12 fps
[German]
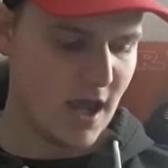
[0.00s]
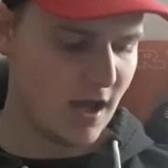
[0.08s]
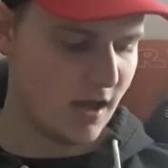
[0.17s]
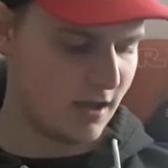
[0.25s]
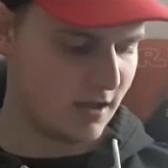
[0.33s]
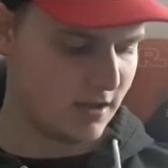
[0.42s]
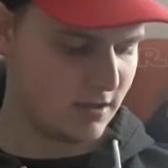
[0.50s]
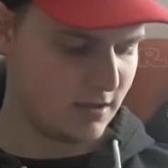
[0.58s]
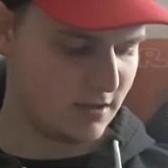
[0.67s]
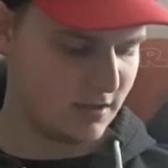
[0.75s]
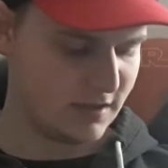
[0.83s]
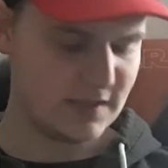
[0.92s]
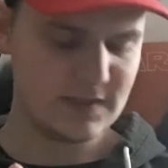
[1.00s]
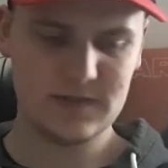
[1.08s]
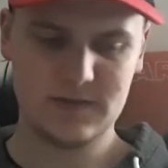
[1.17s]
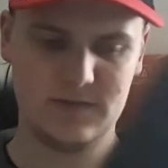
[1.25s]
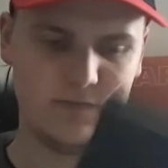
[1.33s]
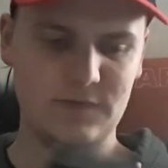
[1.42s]
Äh,
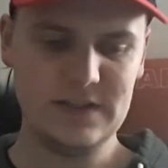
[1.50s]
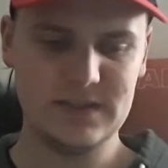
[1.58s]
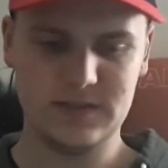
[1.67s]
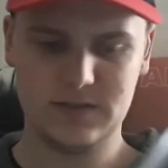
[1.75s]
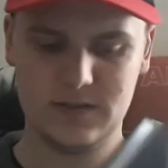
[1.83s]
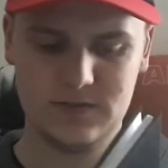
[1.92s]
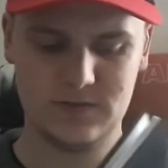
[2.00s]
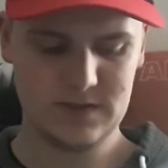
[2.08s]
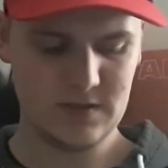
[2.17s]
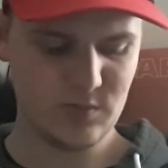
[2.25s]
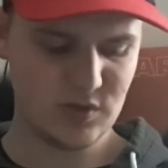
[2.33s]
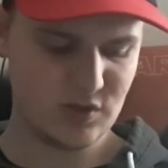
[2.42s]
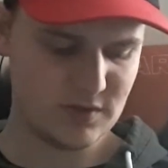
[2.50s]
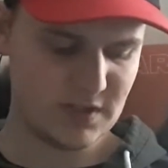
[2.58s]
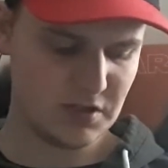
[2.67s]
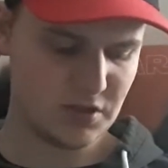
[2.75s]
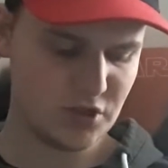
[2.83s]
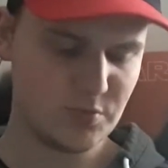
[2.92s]
das ist, weiß nicht, also das hat mich schon sehr
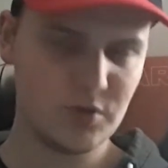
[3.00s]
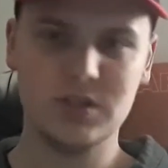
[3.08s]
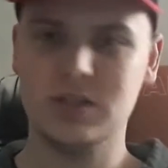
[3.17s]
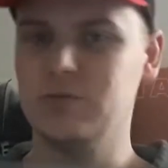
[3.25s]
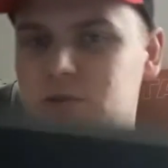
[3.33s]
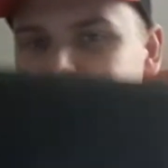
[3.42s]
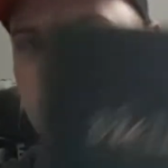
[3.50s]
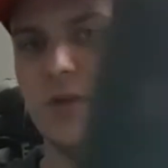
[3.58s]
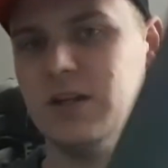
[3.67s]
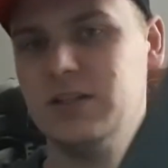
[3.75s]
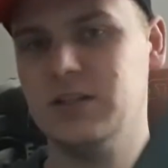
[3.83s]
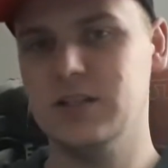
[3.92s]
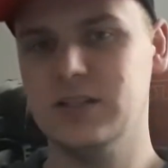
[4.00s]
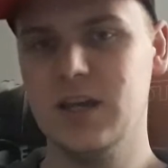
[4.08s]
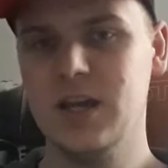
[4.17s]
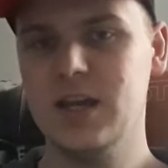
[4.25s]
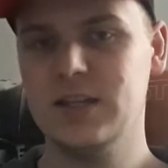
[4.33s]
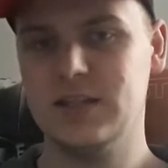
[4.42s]
angesprochen. Dann habe ich bemerkt halt,
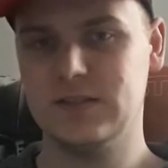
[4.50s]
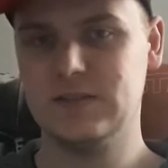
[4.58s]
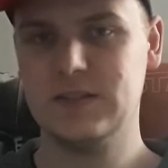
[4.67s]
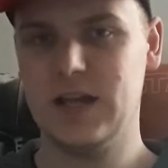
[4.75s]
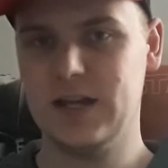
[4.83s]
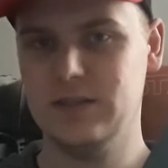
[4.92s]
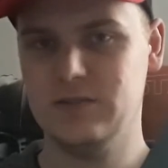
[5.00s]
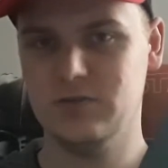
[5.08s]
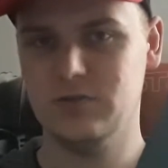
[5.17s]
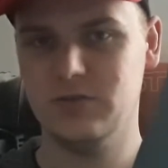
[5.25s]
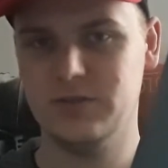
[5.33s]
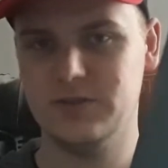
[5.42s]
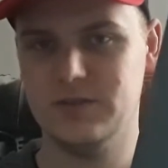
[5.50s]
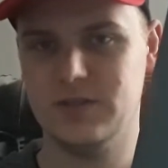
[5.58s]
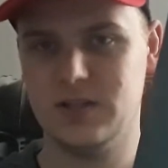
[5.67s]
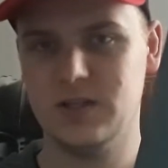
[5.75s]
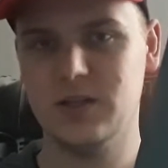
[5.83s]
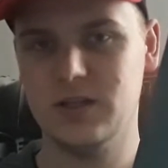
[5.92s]
dass es einige Leute
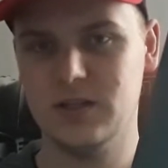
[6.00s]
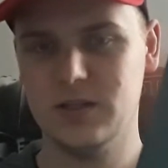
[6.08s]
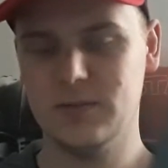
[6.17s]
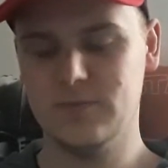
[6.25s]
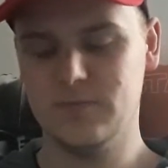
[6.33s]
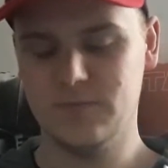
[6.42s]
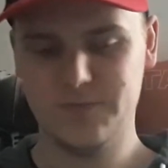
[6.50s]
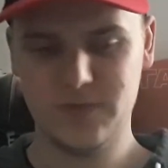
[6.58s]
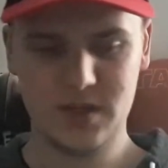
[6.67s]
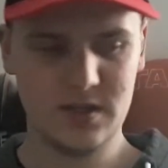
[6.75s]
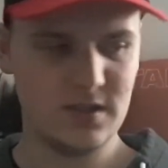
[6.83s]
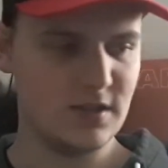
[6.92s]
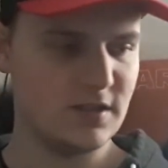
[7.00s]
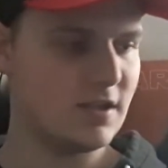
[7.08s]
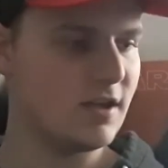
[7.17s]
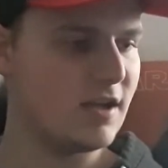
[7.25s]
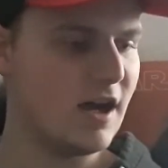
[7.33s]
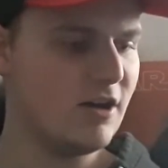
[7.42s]
da ähm, äh,
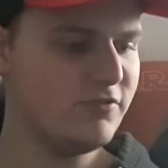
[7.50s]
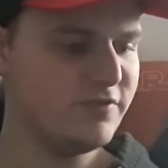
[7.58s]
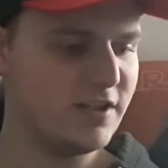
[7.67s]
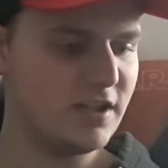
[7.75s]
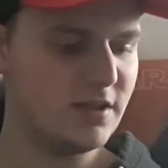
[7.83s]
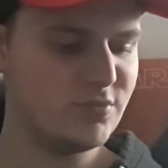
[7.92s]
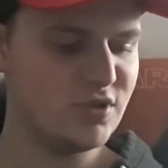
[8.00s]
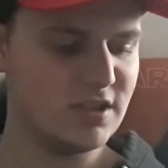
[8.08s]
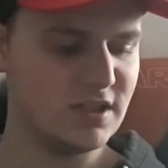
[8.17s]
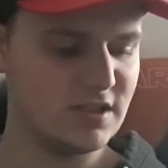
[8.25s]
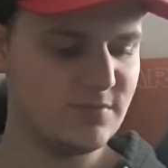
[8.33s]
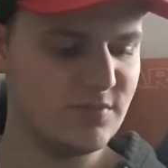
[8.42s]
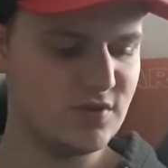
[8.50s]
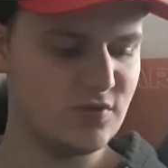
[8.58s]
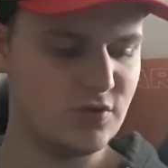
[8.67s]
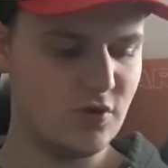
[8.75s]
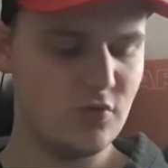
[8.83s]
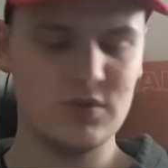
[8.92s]
gekauft haben und dann dachte ich mir so,
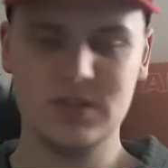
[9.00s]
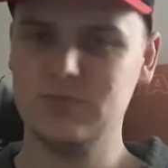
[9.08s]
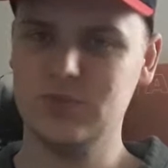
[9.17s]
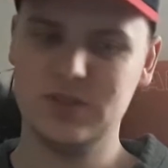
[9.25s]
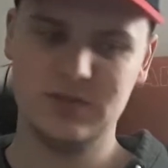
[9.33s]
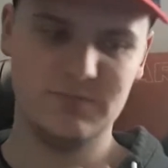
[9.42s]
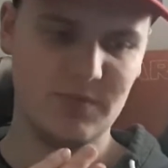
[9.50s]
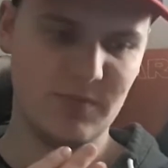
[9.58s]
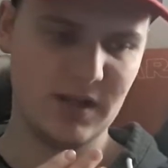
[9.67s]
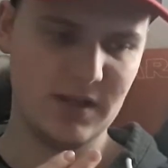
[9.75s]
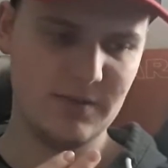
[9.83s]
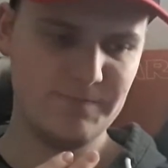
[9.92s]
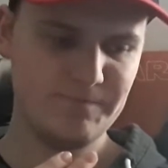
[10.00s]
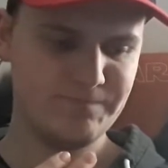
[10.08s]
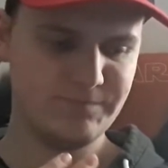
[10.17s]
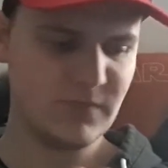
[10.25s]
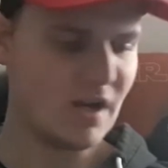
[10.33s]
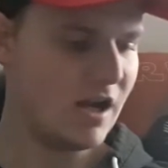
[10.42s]
jo, das muss ich mir mal
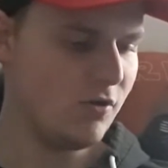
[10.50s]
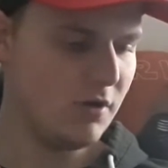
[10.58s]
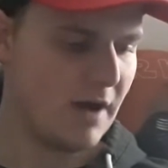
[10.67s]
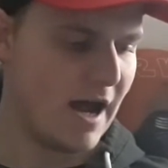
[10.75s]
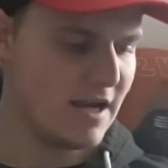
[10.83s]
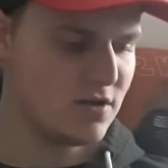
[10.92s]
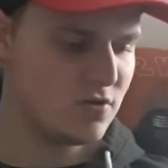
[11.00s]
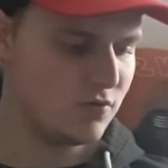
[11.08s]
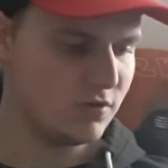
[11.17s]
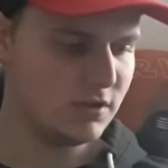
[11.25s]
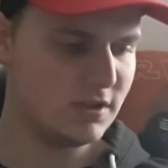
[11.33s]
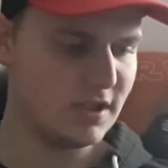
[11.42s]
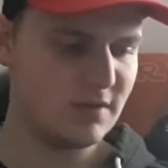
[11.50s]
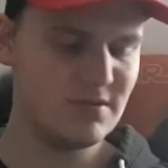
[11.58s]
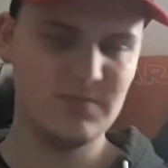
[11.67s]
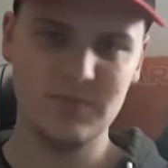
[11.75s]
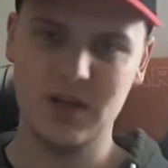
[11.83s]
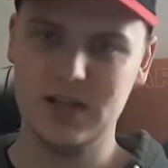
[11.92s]
auch angucken. Dann habe
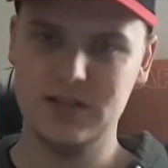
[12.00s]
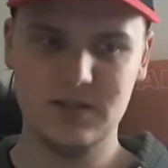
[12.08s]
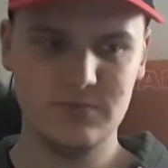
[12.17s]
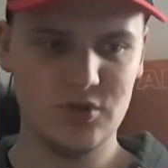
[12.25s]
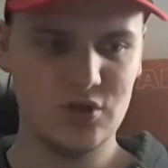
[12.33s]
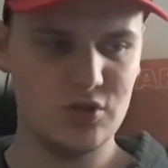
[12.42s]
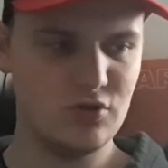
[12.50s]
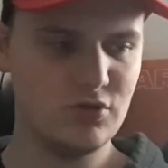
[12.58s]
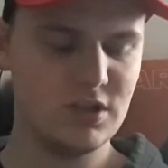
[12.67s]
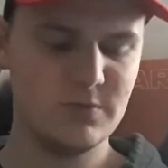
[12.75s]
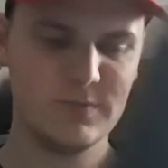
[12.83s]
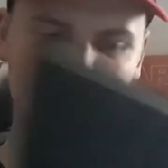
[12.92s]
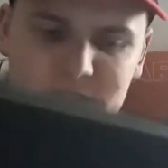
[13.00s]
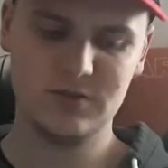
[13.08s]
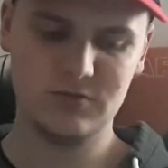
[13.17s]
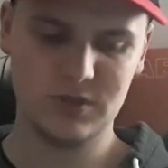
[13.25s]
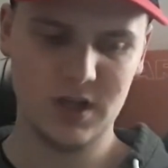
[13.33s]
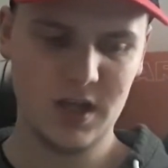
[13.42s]
ich mir halt ein bisschen durchgeblättert
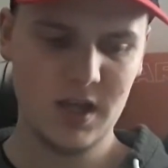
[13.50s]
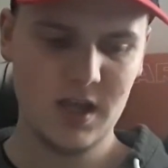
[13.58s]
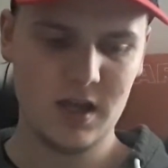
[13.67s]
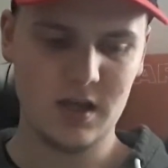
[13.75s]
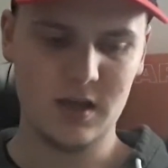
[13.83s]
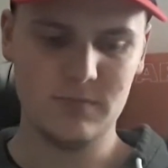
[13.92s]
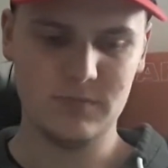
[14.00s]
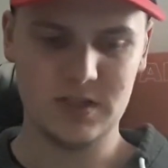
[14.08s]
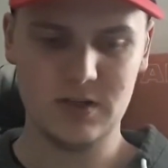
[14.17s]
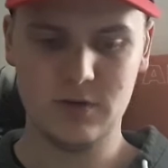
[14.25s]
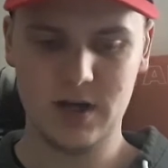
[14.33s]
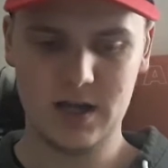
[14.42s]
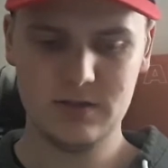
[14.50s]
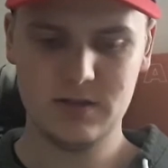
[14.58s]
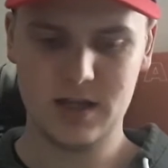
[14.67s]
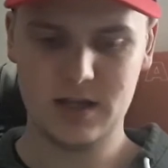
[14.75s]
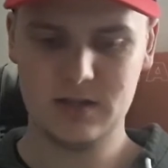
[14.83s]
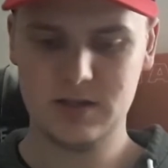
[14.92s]
und ähm, genauer
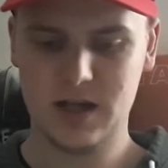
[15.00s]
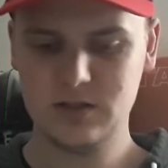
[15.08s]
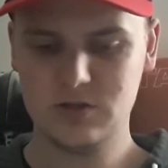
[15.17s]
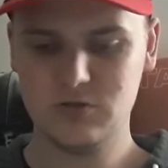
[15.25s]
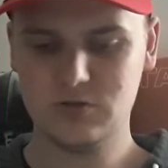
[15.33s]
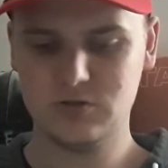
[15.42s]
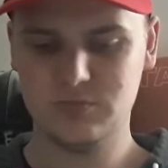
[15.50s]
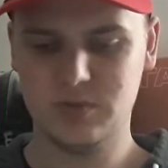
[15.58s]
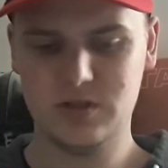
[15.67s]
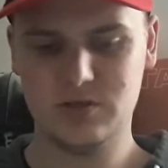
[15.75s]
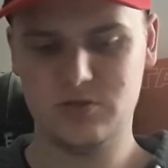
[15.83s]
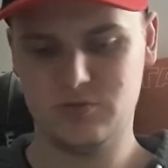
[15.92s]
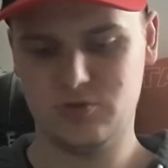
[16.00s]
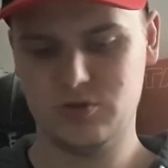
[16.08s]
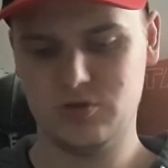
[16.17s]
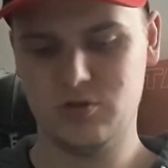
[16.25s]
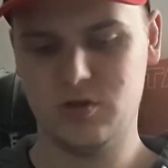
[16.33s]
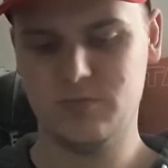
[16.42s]
äh, angeguckt und bin zu dem Schluss
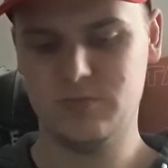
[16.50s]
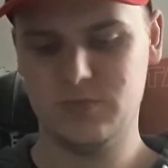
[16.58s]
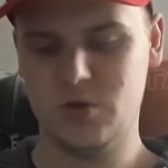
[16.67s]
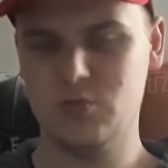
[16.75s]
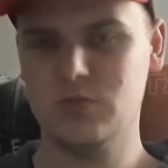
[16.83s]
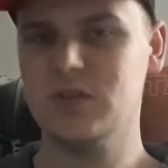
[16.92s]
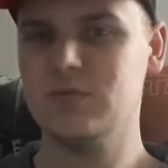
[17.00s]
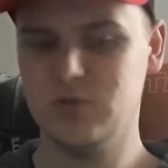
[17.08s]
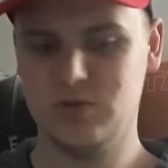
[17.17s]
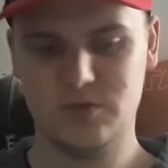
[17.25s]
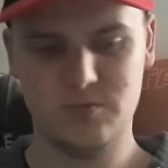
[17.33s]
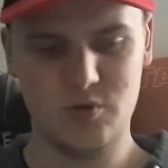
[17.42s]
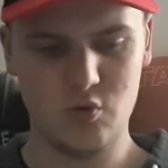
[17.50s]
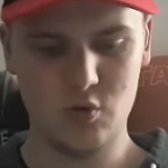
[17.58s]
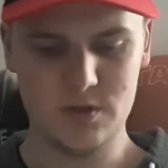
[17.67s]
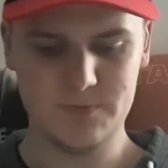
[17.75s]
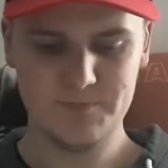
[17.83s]
gekommen, jo, das möchte ich mir holen.